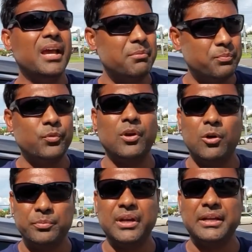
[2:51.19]
এবং
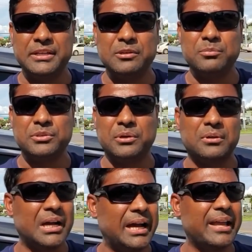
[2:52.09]
পোলাও বিরিয়ানি নিয়মিত
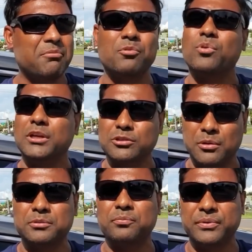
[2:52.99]
খায় এবং ওখানে
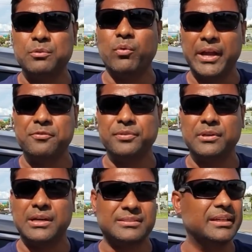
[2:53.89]
সম্ভবত ফ্রি
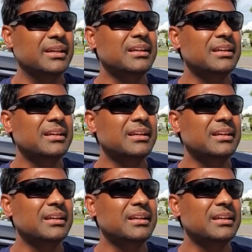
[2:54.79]
ওয়াইফেও আছে